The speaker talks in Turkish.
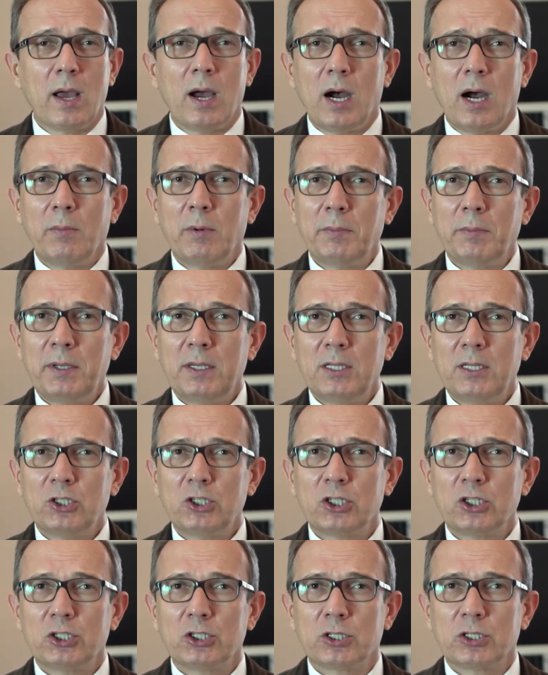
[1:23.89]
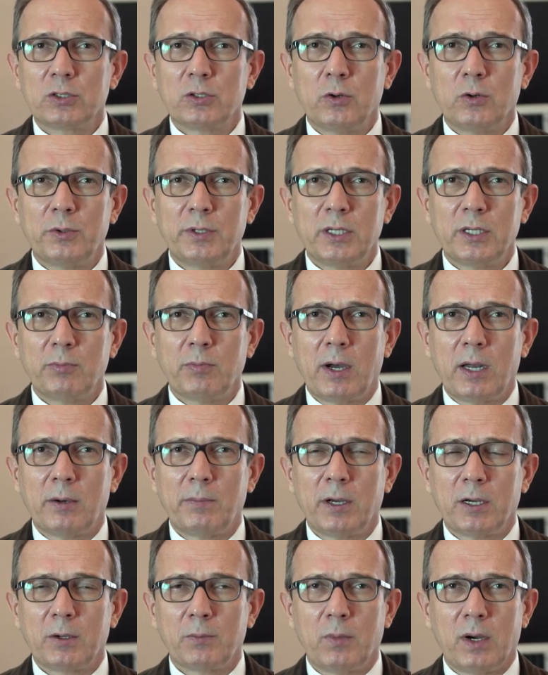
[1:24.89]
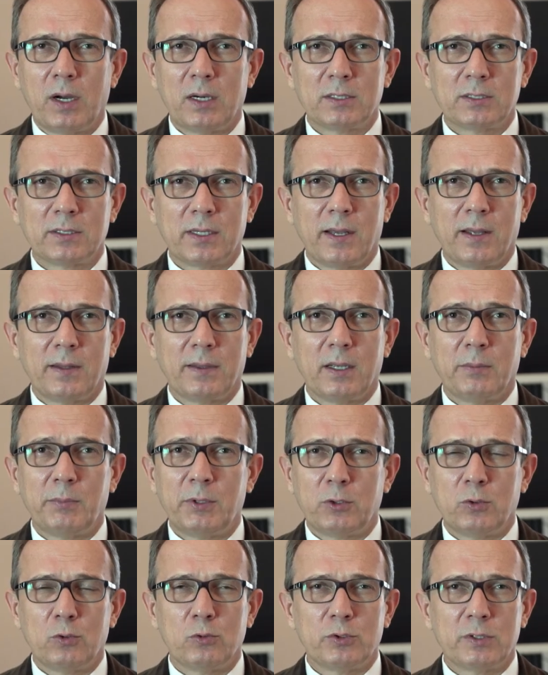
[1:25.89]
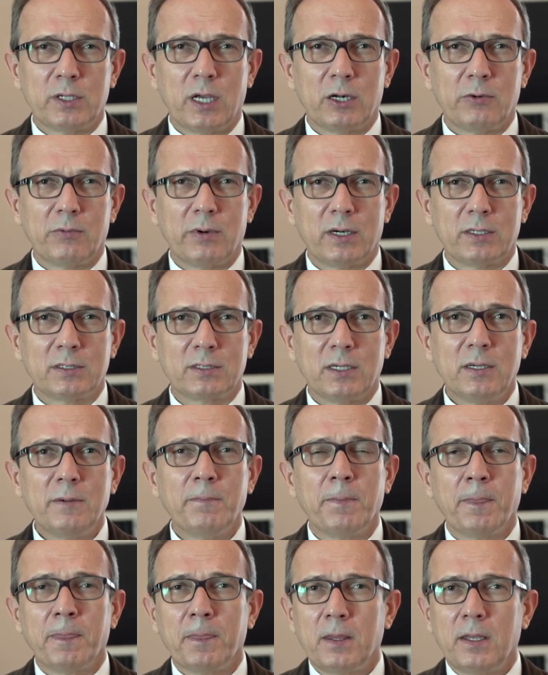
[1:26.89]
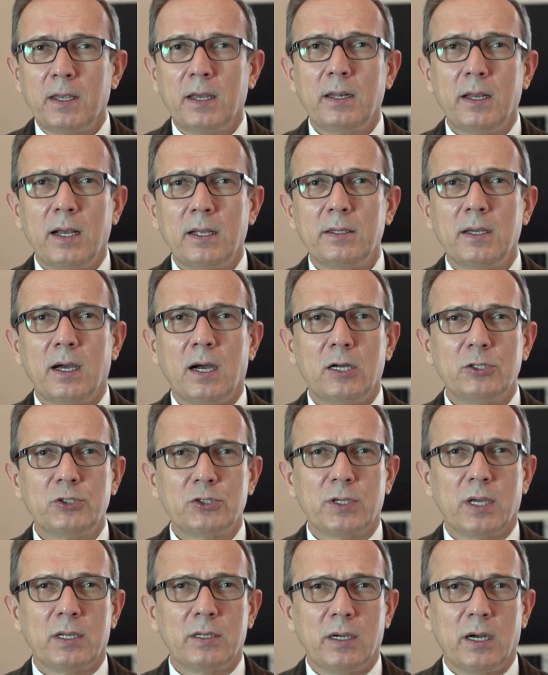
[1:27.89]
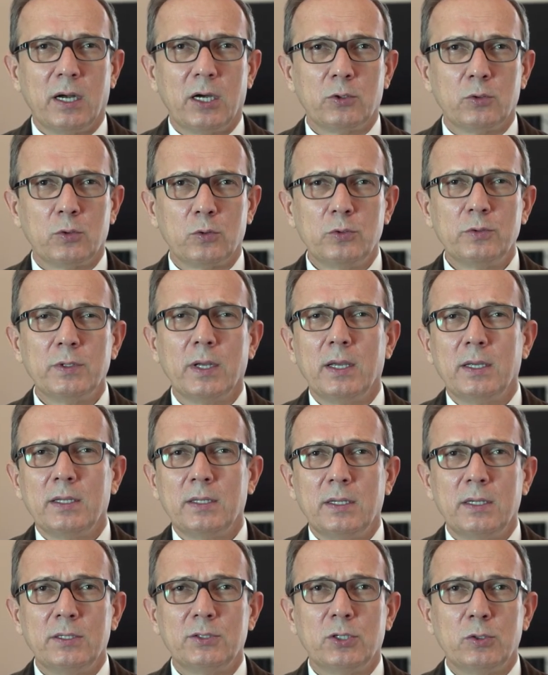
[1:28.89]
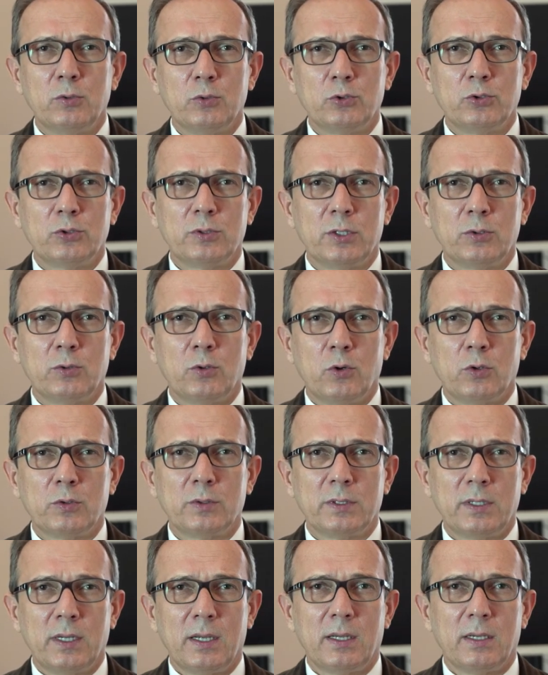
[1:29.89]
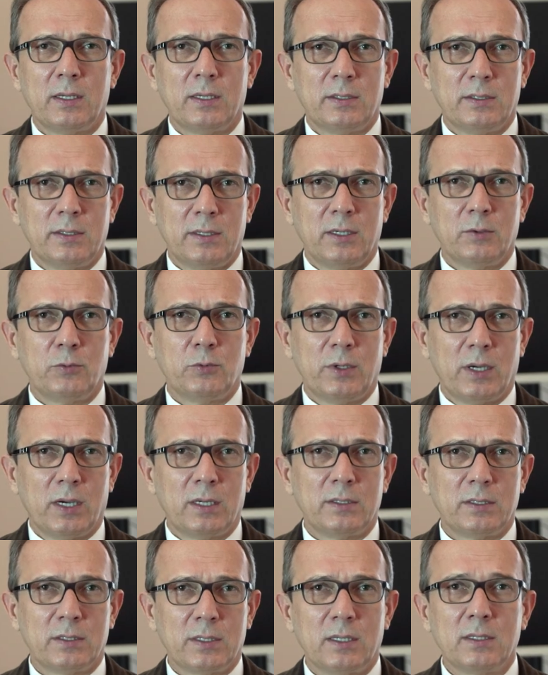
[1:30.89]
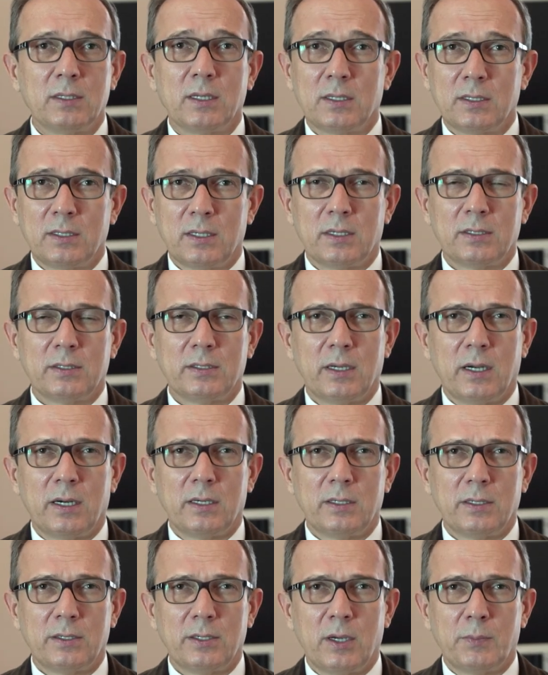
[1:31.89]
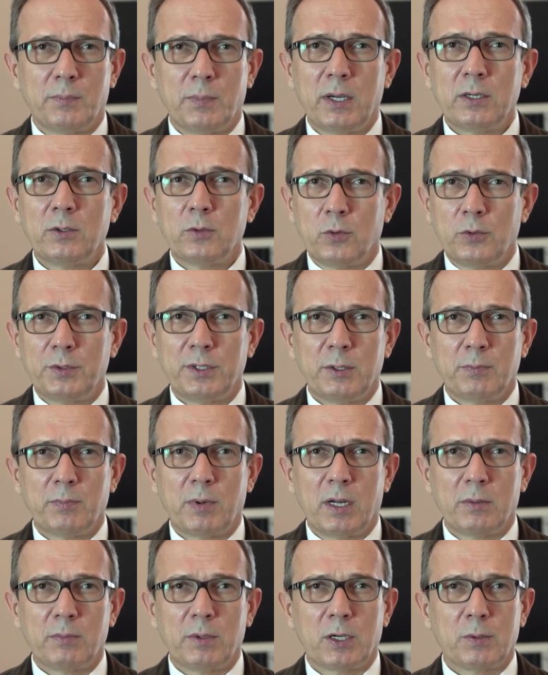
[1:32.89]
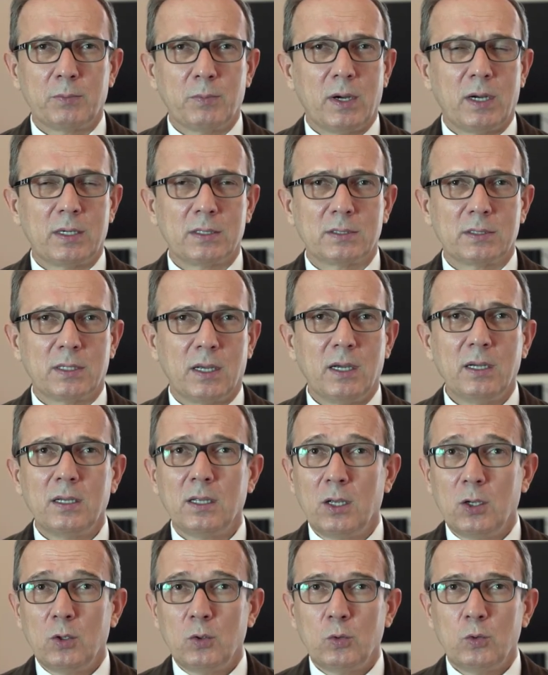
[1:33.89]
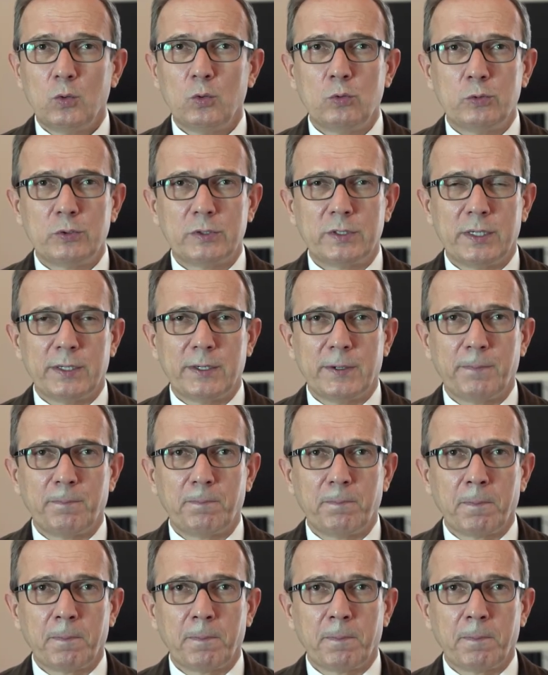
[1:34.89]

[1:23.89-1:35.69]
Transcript: Ama mide çıkışında 12 parmak bağırsağında bir ülser varsa genelde açken ağrı olur. Gece 3'te 4'te yine uyandıran karın ağrıları yapar. 12 parmak bağırsağı ülseri.